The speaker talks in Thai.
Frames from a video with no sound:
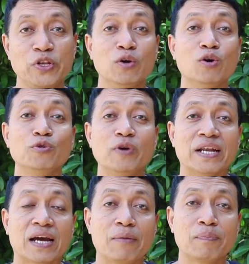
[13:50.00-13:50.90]
วิดีโอด้วย
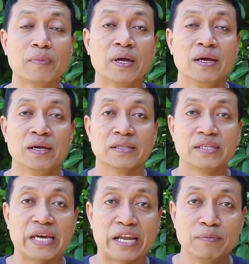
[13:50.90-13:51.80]
นะครับ
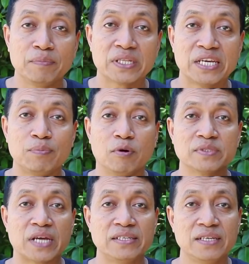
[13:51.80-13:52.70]
ที่เห็นบางทีผม
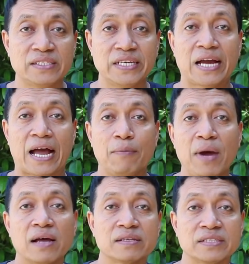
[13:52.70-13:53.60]
ใส่เสื้อสีขาว
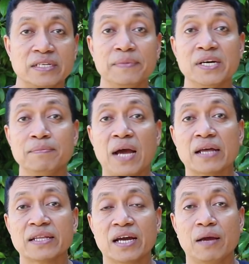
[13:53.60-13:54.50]
บ้าง สีน้ำเงินบ้าง
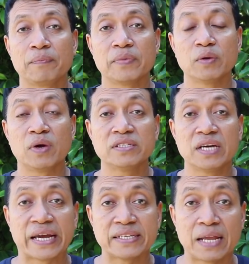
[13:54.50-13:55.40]
นะครับหรือว่าเสื้
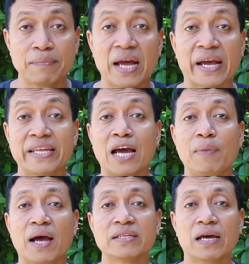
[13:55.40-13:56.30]
อแขนสั้นบ้างแขนยาว
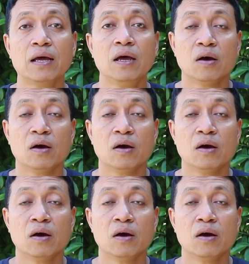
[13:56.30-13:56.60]
บ้างเนี่ย